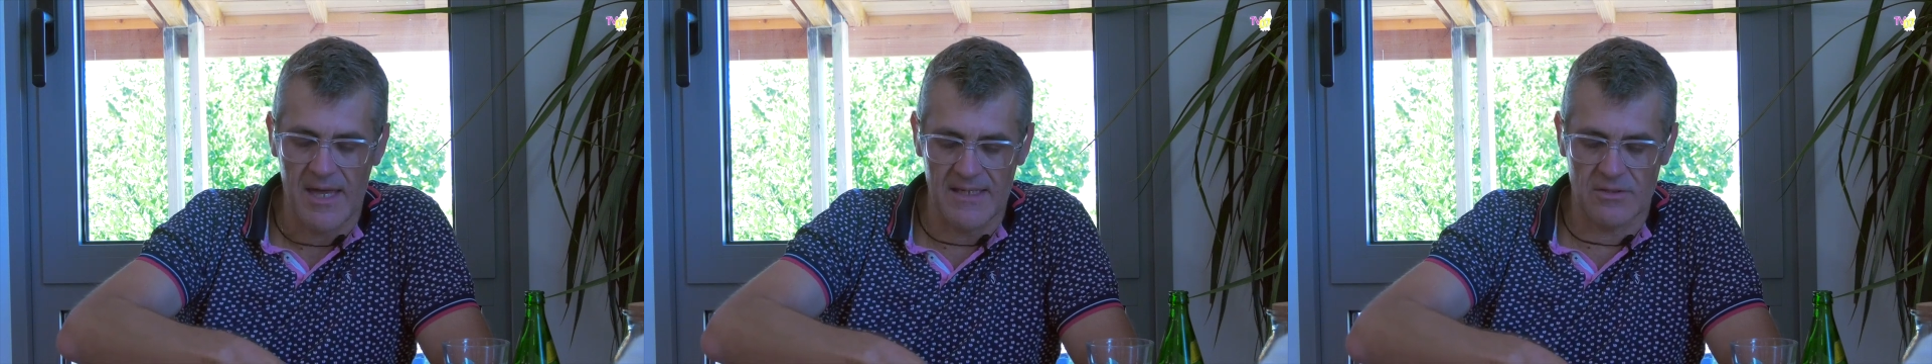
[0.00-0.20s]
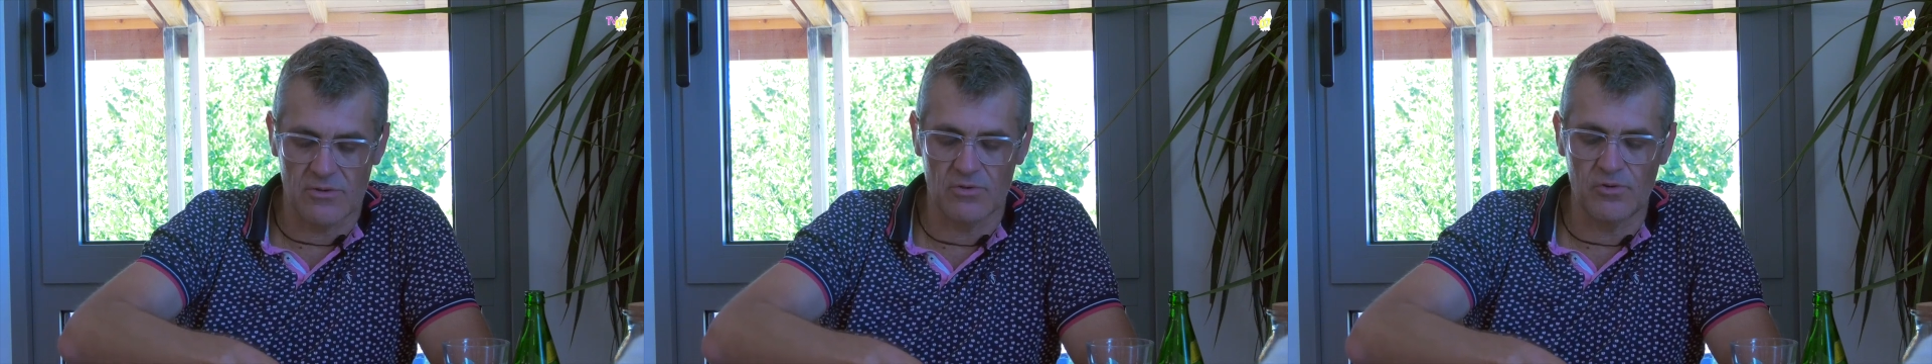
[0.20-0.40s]

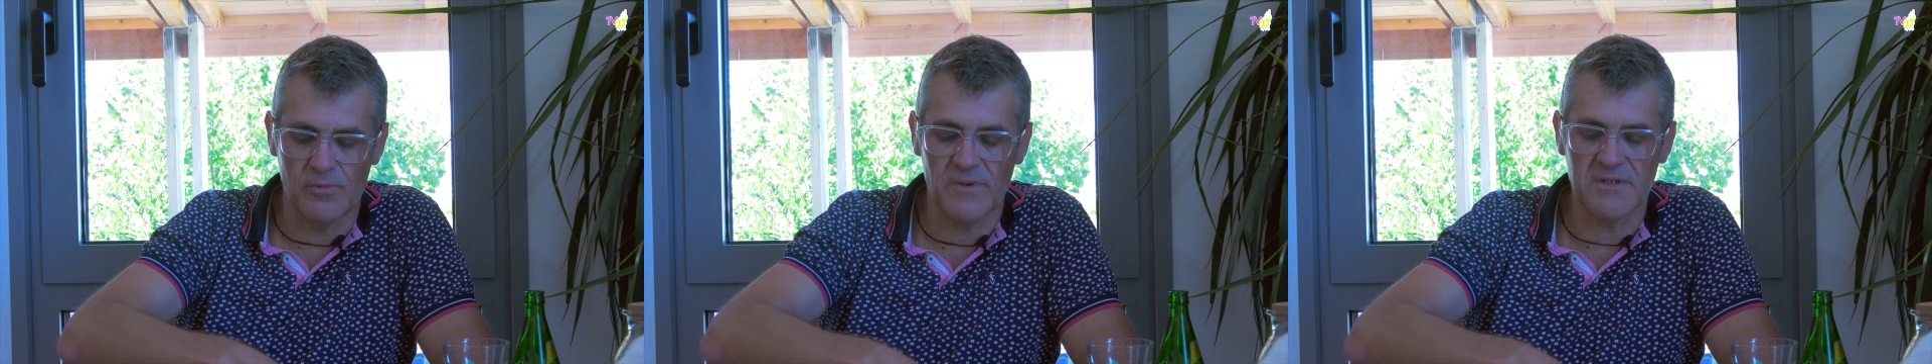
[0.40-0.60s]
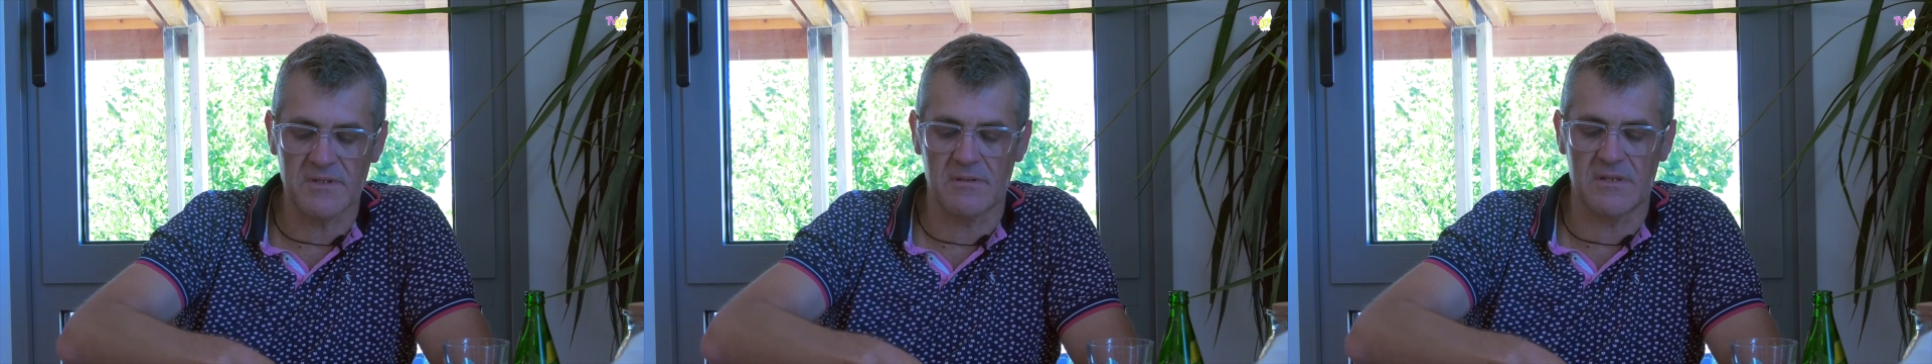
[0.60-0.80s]
Est-ce que tu
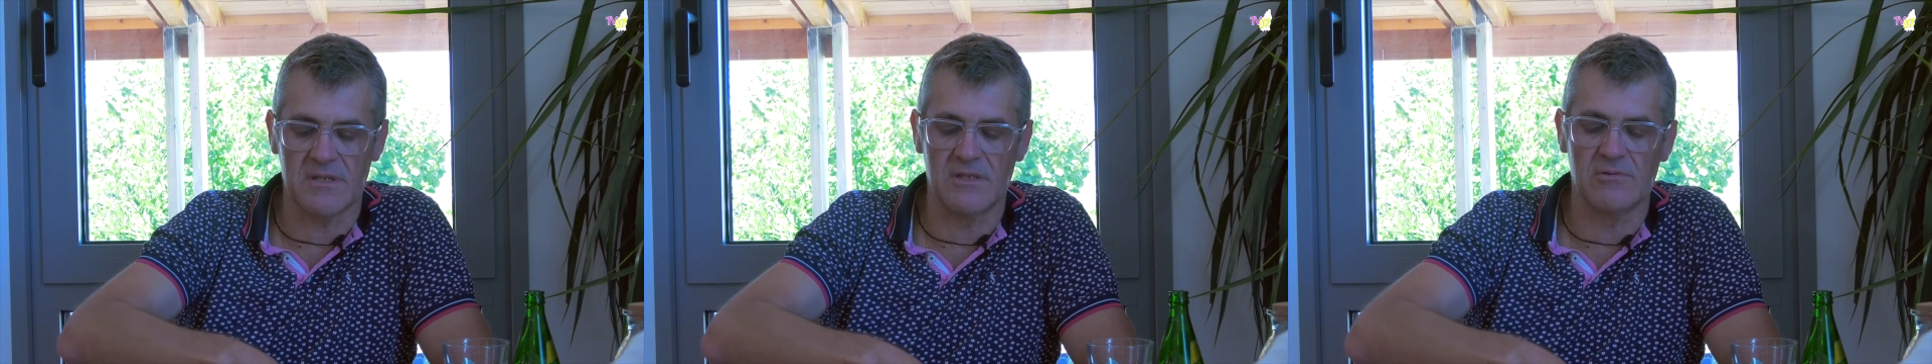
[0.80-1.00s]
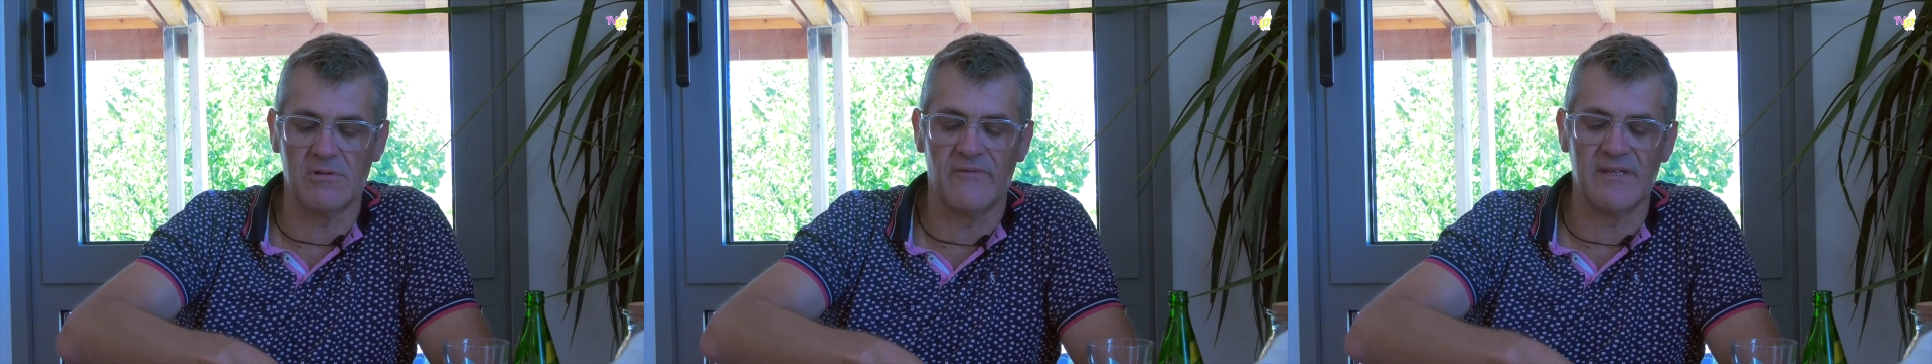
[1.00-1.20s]
penses que
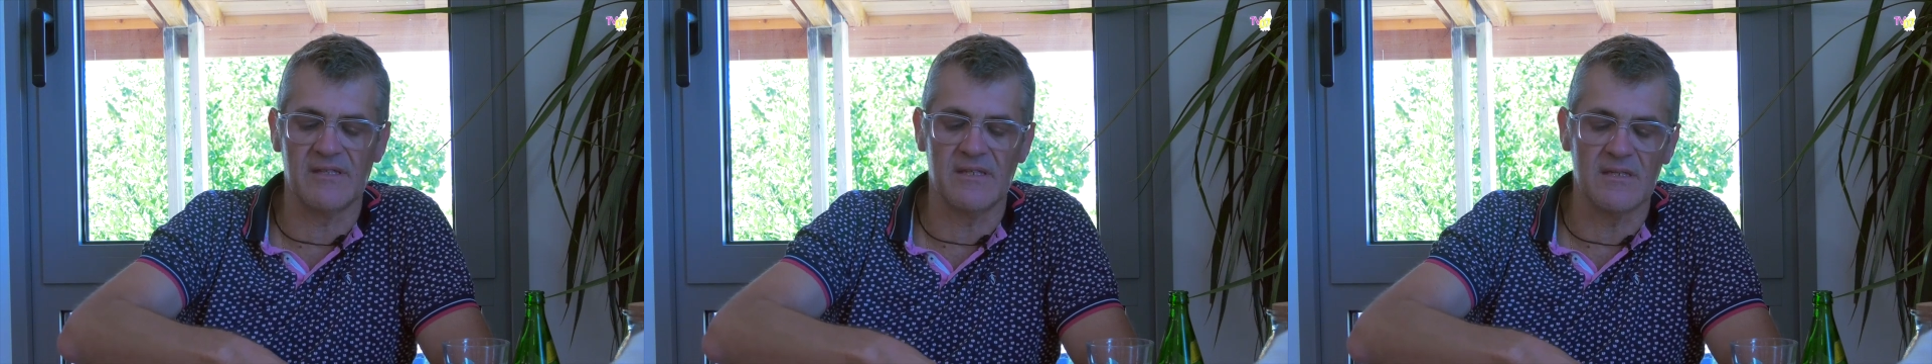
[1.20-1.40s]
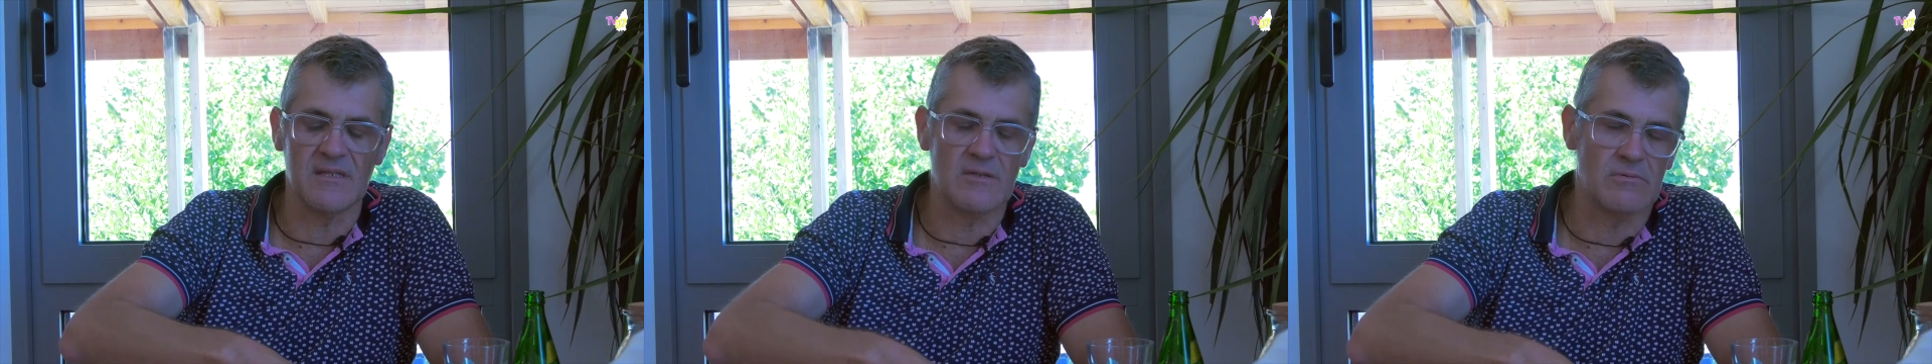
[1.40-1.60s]
si tu avais
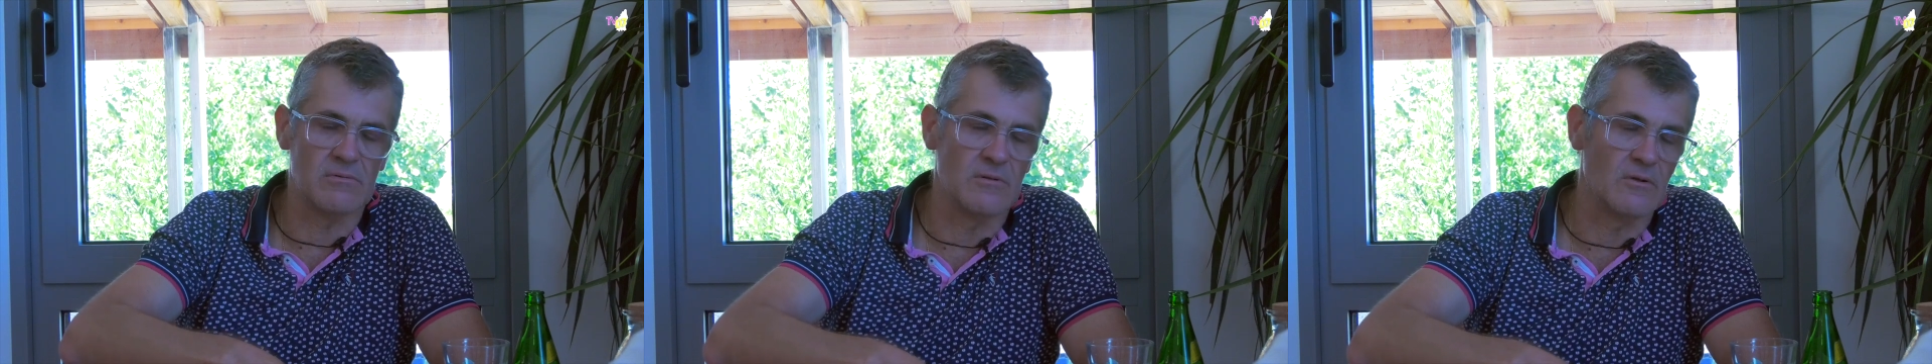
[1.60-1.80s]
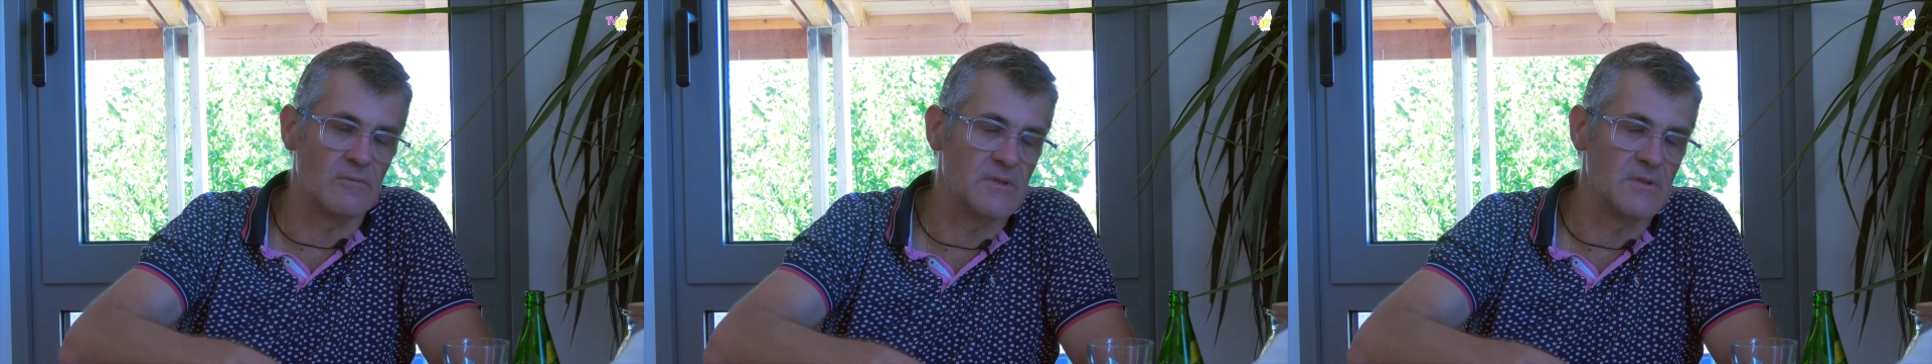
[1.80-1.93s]
été issu d'un